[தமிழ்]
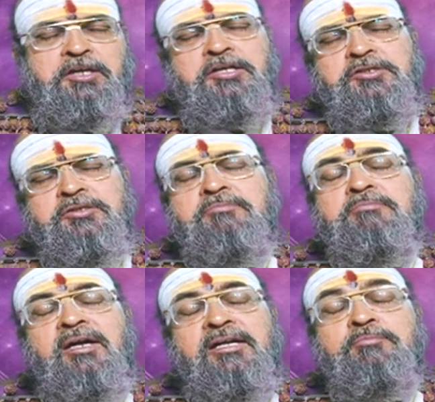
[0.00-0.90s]
என்றும்
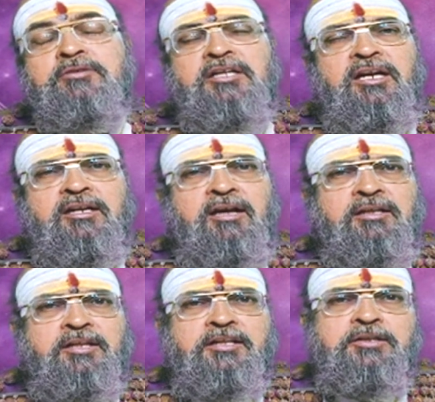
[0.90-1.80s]
மனம்
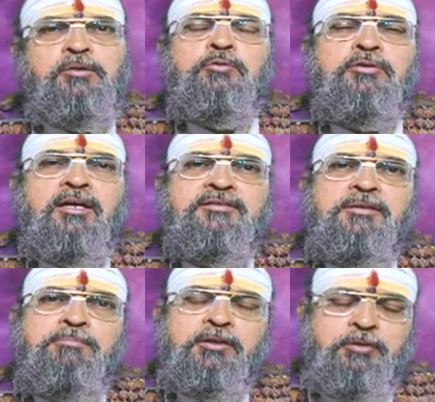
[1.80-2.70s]
தளராத தனுர் ராசி
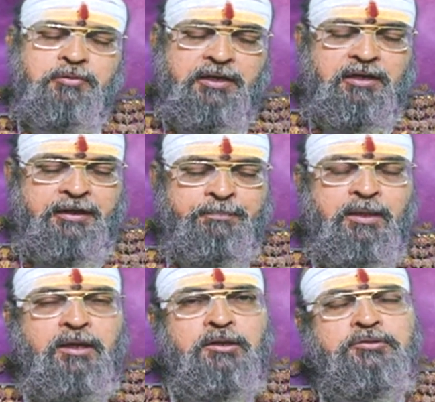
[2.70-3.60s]
பக்தகுடிகளே
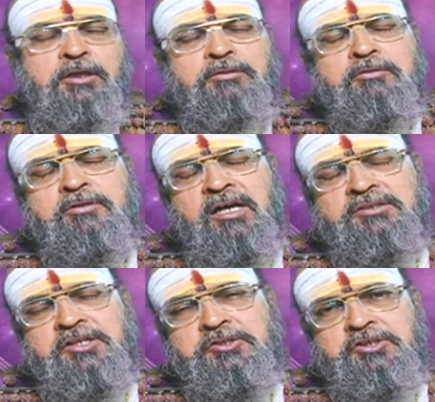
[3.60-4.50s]
தனுர்
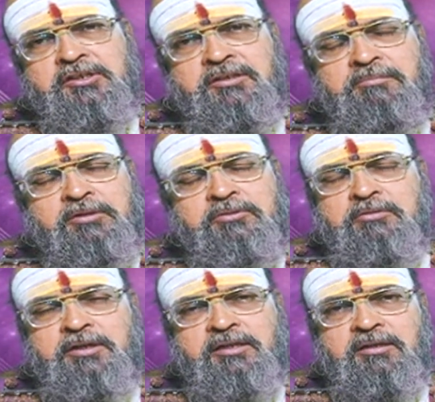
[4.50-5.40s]
ராசி சார்ந்த
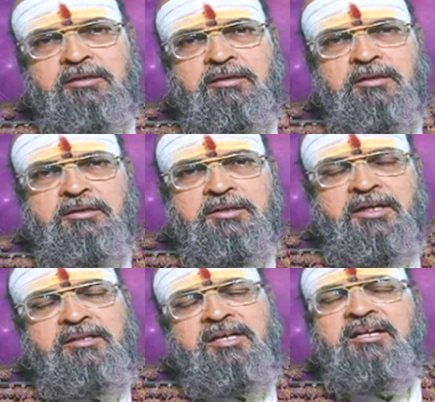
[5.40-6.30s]
பக்தகுடிகள்
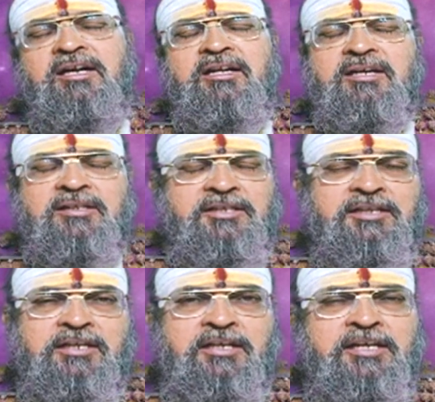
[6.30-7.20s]
இந்த
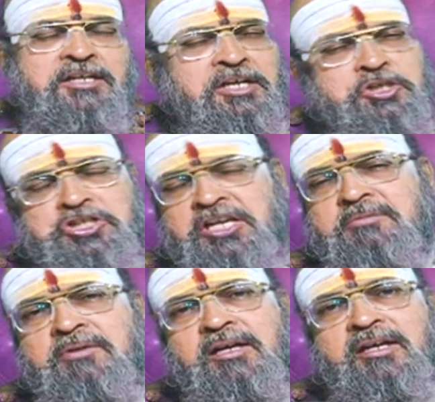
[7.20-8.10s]
காலகட்டங்களில்
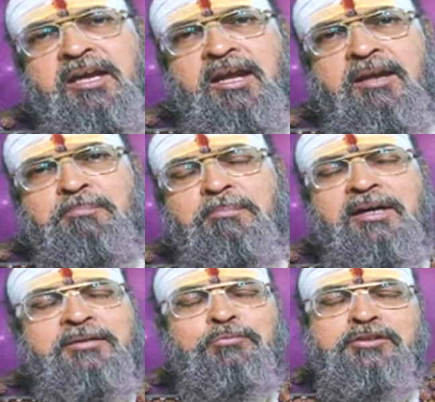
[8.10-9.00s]
நிச்சயமாக
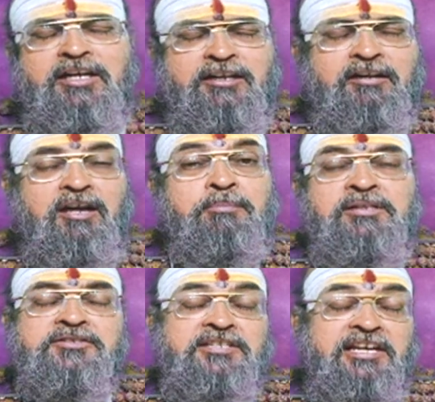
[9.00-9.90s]
மனம்
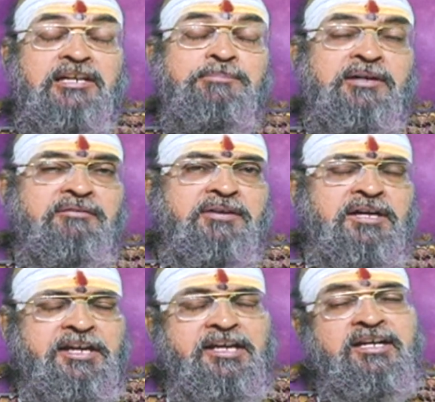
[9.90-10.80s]
தளராமல் செயல்பட
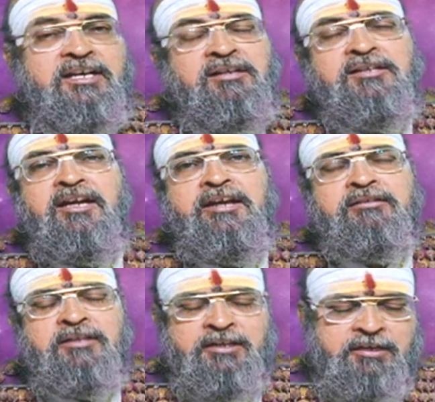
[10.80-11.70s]
வேண்டிய
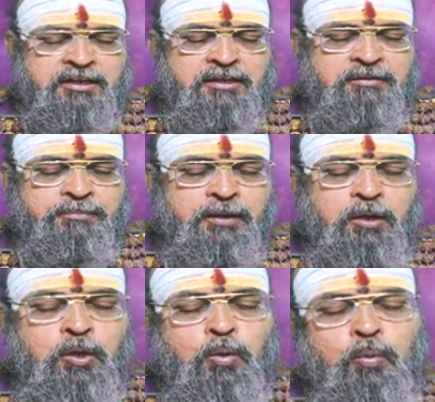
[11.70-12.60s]
கட்டாயத்தில் இருக்கீள்
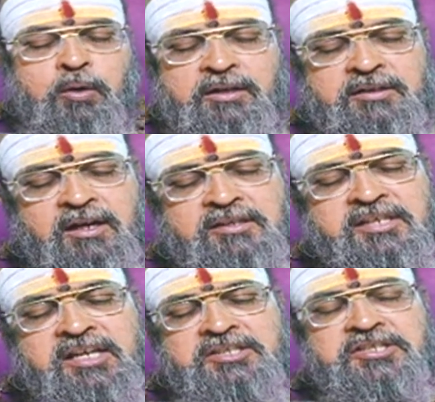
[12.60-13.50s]
உங்களது
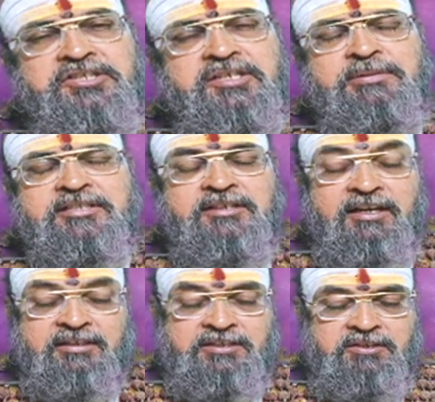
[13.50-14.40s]
ராசிக்கு
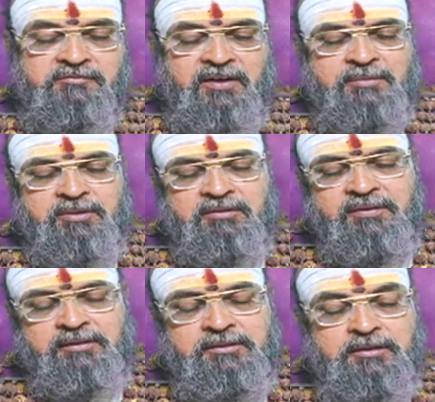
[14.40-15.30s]
சஷ்டமஸ்தானத்தை செவ்வாய்
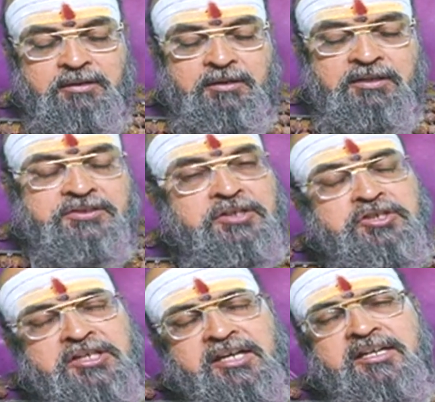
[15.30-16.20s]
பகவான்
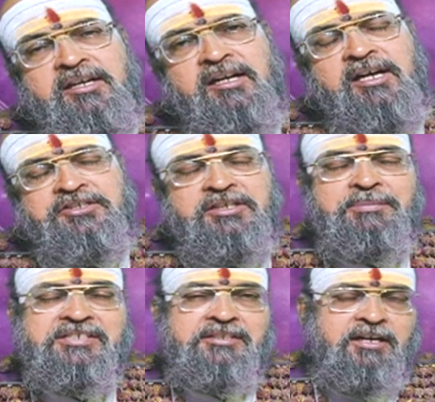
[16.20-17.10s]
சஞ்சரிக்கிறார்
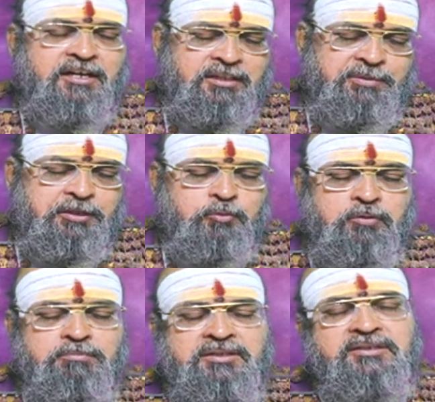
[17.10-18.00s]
அஷ்டமஸ்தானாதிபதி
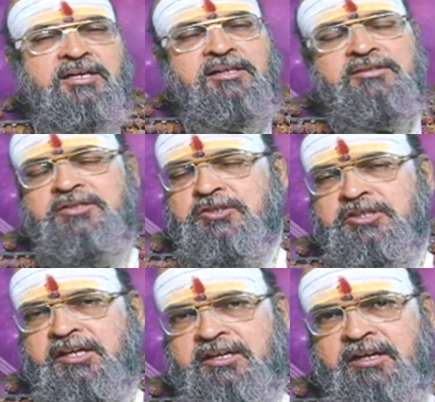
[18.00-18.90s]
குடும்பஸ்தானத்தை
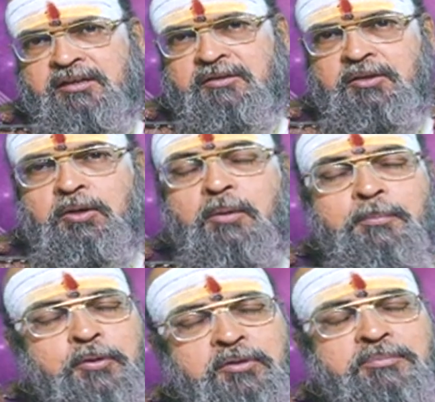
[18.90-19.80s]
சஞ்சரிக்கிறார்
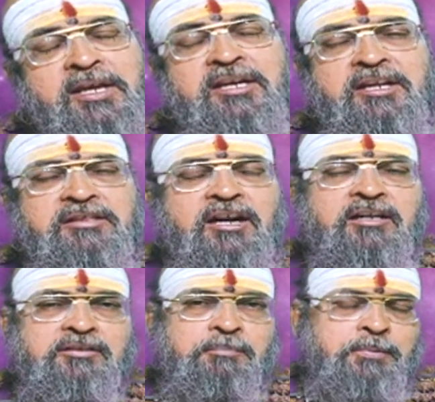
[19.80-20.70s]
பொறுமை
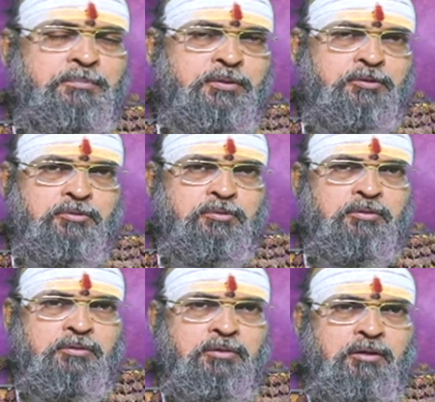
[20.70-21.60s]
நிதானத்தை பின்பற்றுங்கோ